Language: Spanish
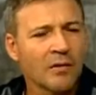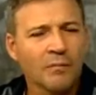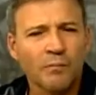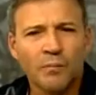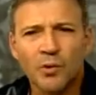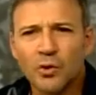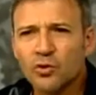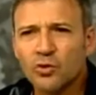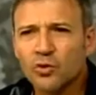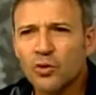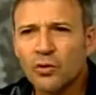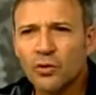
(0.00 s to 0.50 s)

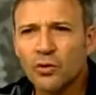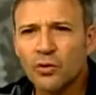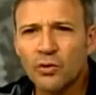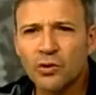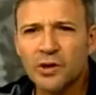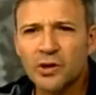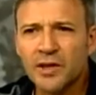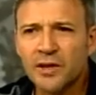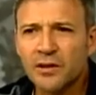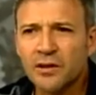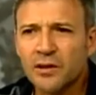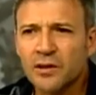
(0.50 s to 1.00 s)
por todos
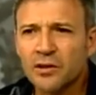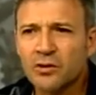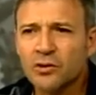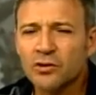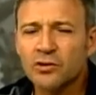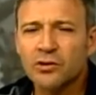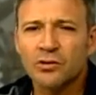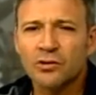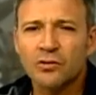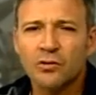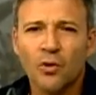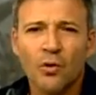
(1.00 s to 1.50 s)
los
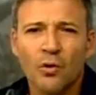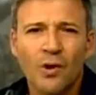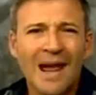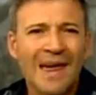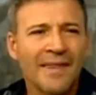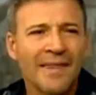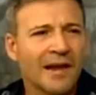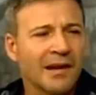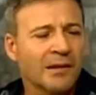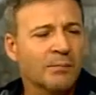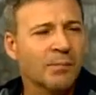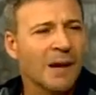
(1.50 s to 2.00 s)
sitios
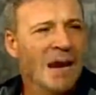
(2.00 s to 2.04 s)
coladas